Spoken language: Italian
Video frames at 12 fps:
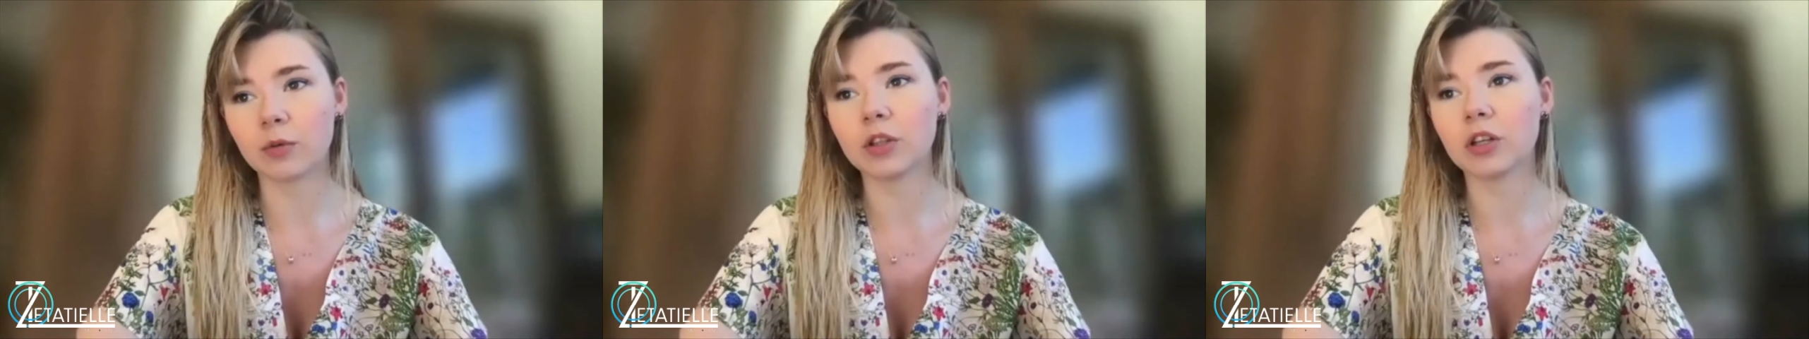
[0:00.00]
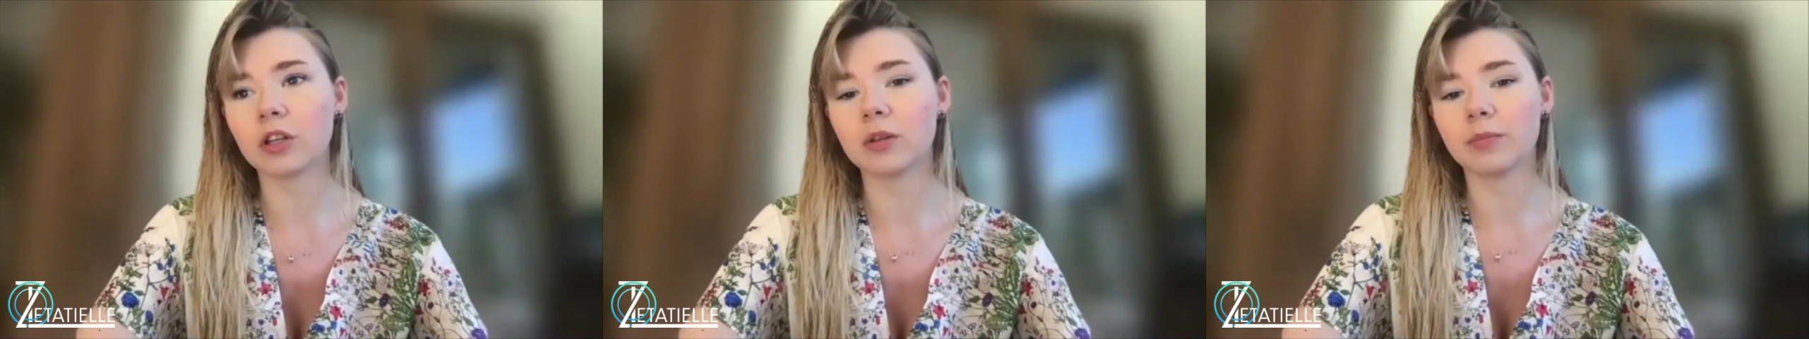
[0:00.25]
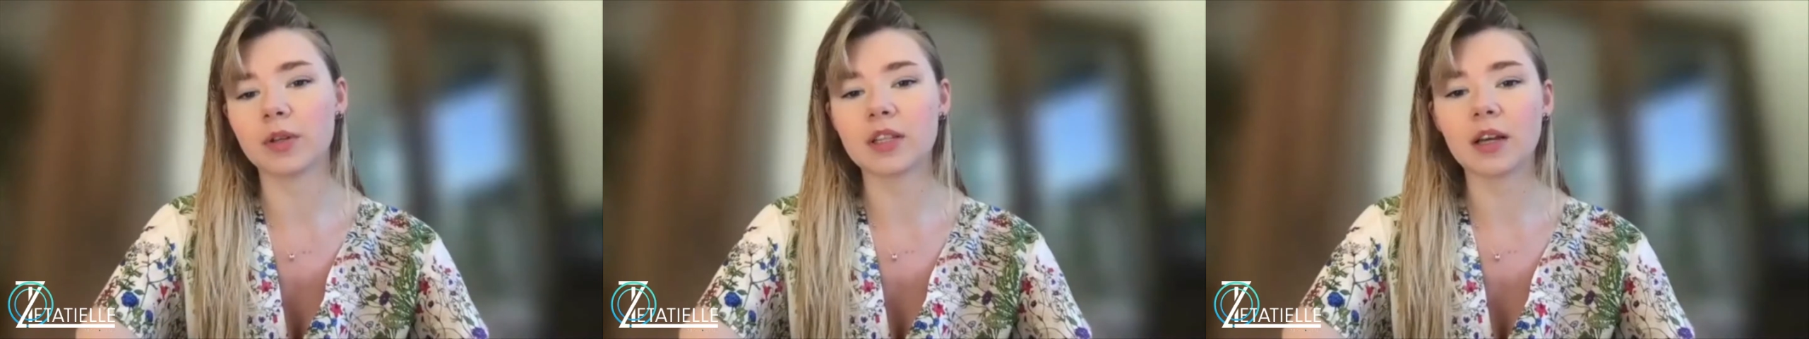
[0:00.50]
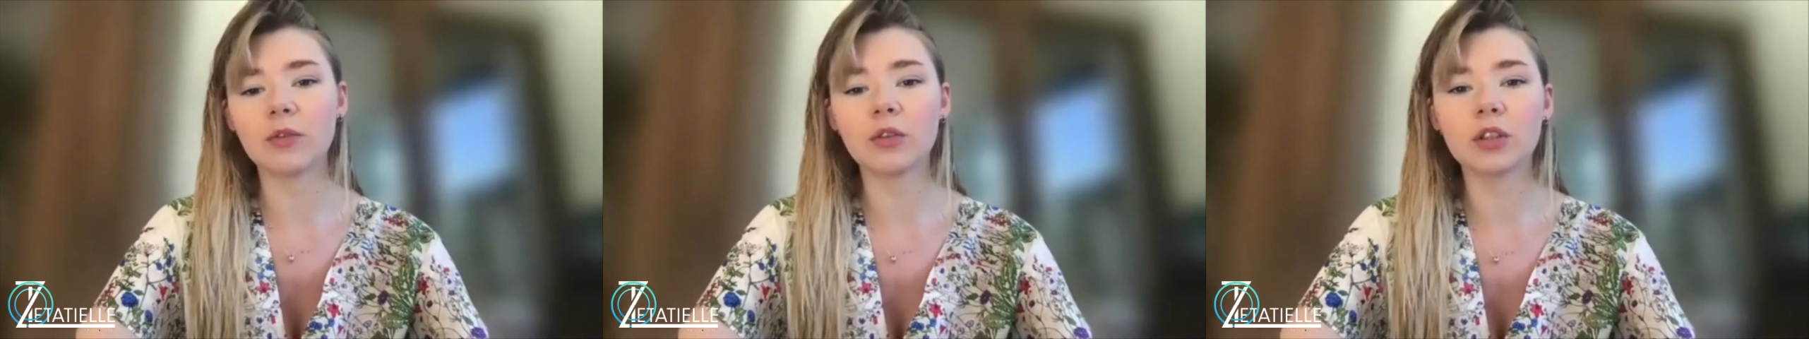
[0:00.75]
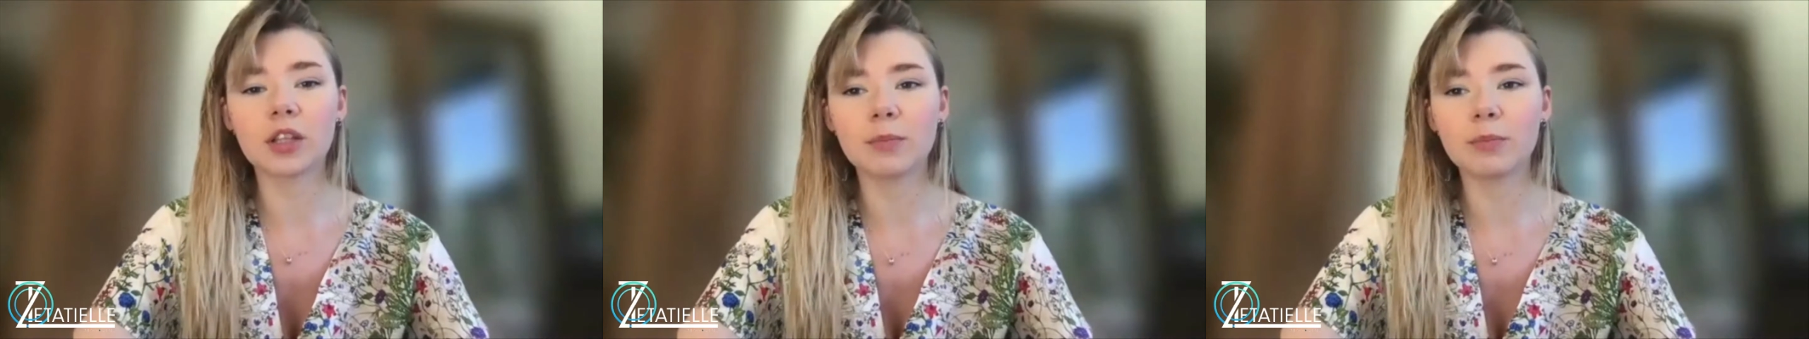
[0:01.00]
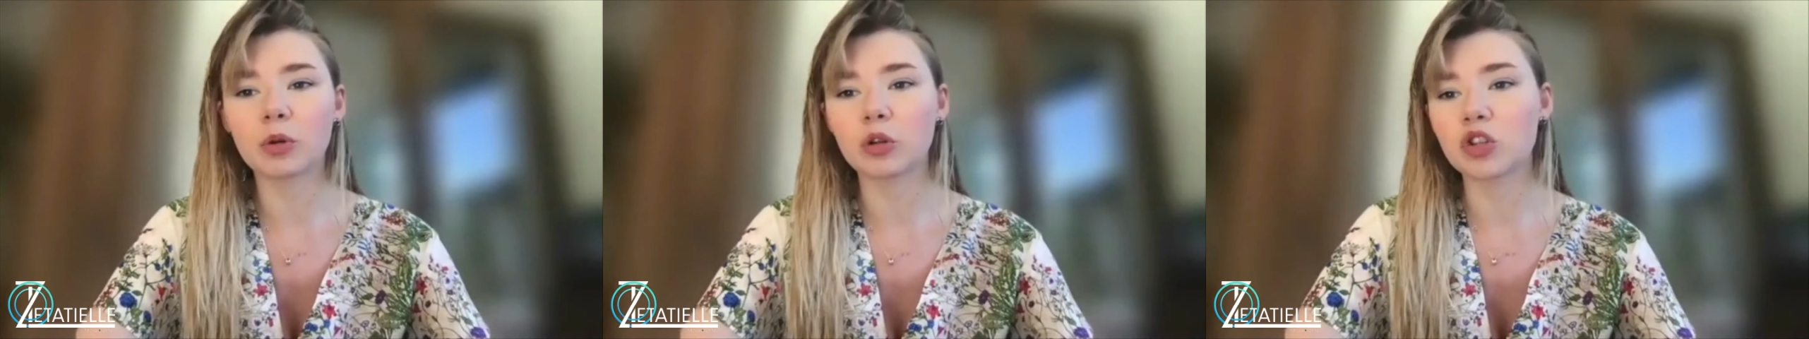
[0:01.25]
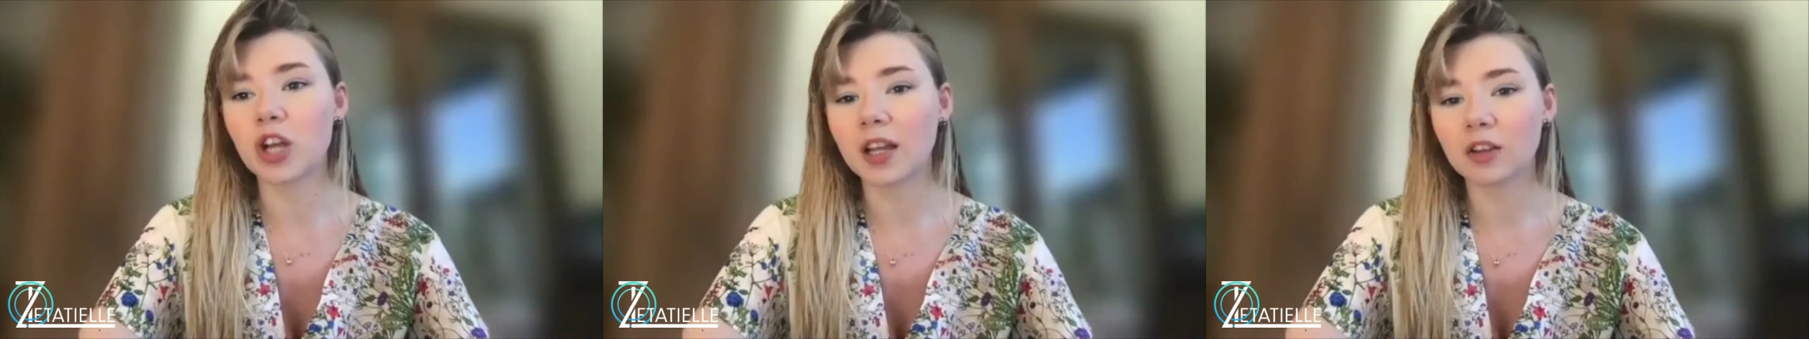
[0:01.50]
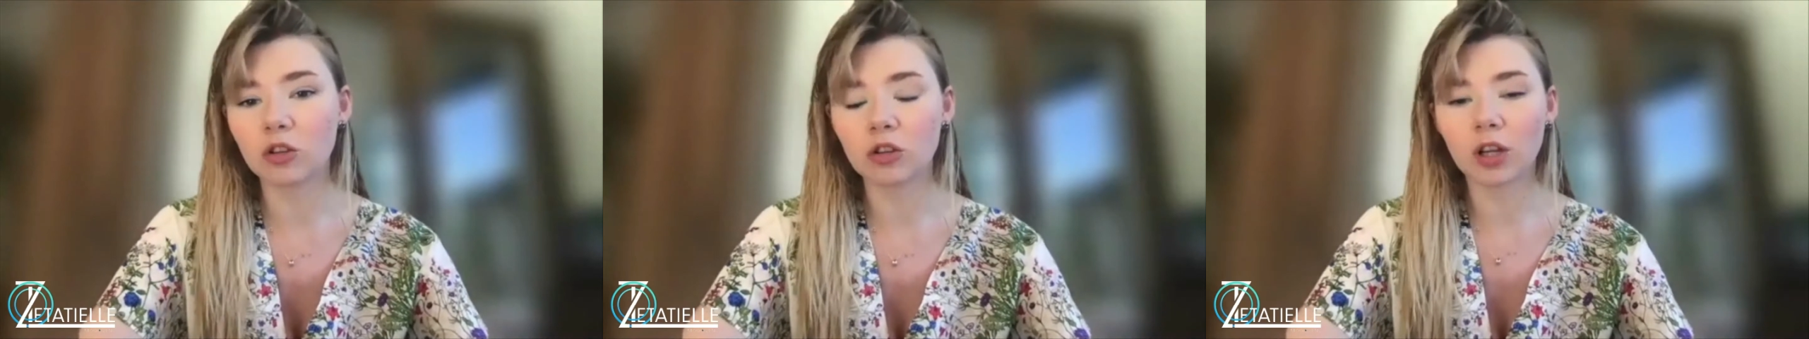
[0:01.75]
quindi pensavo del
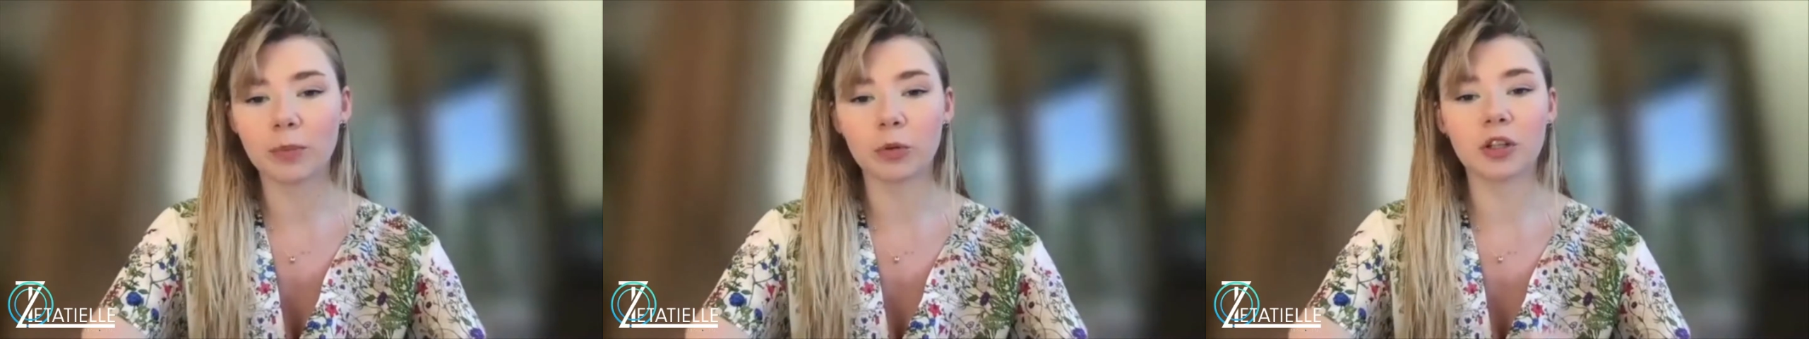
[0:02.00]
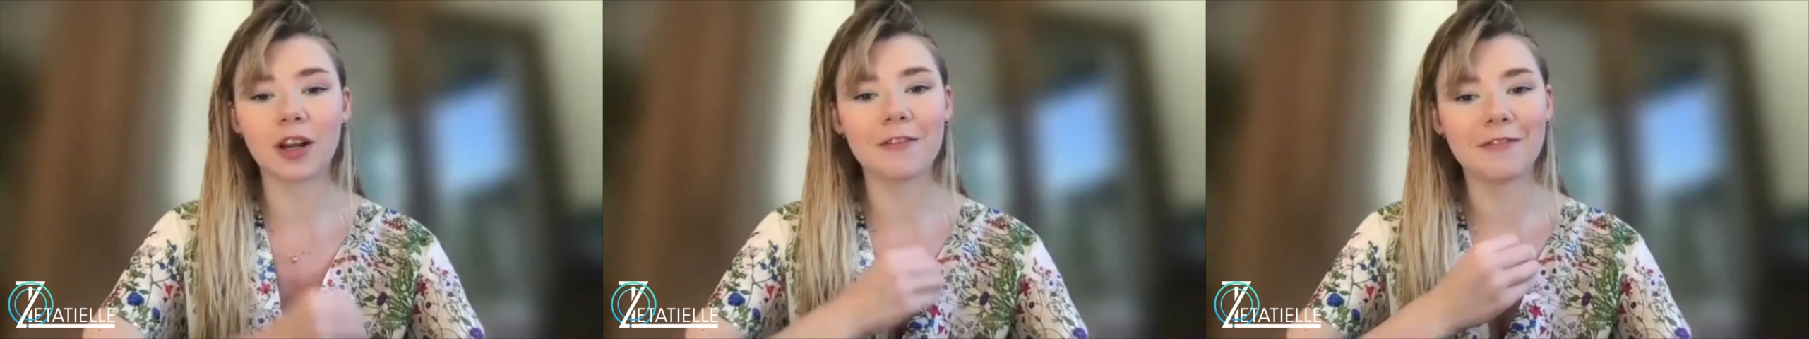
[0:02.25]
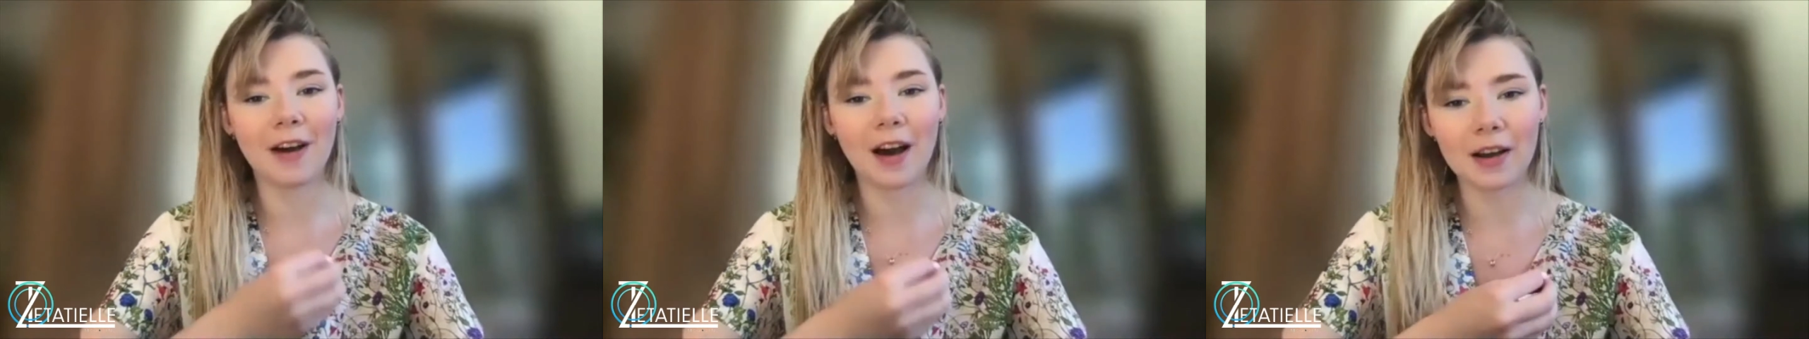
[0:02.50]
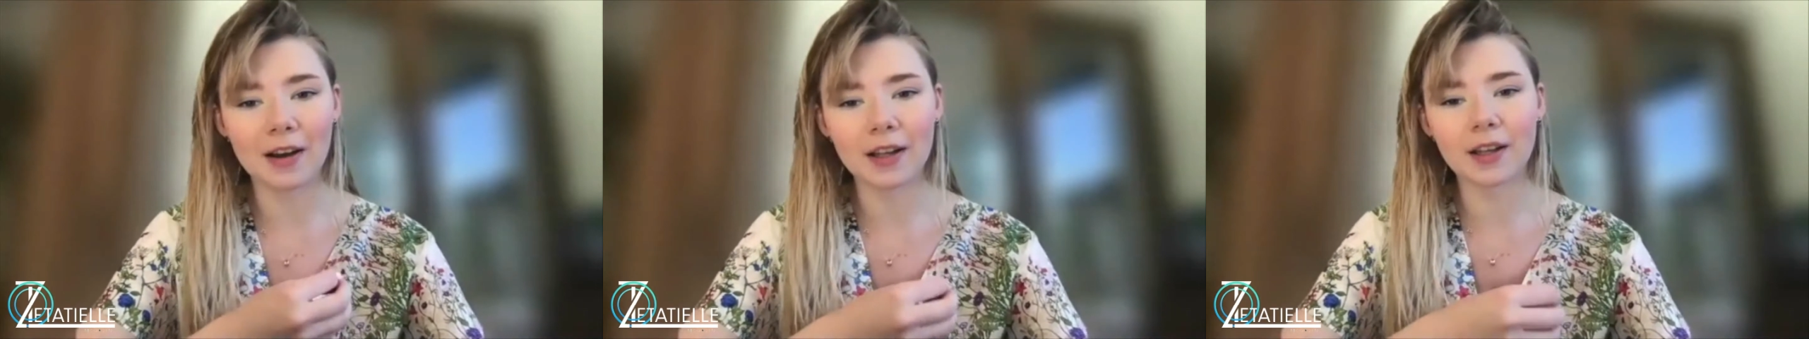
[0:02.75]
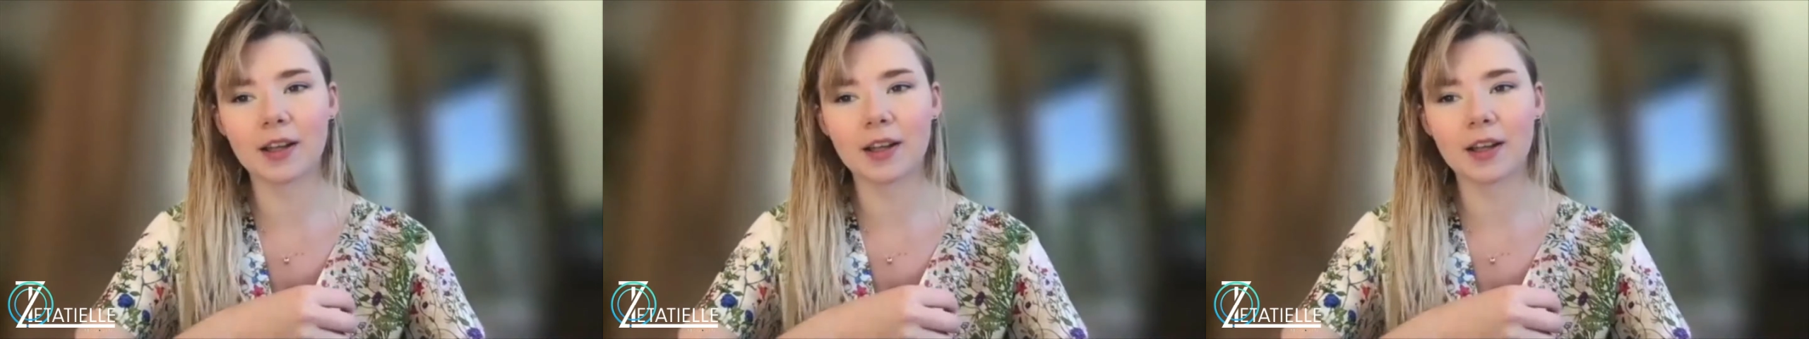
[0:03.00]
progetto che potrei fare,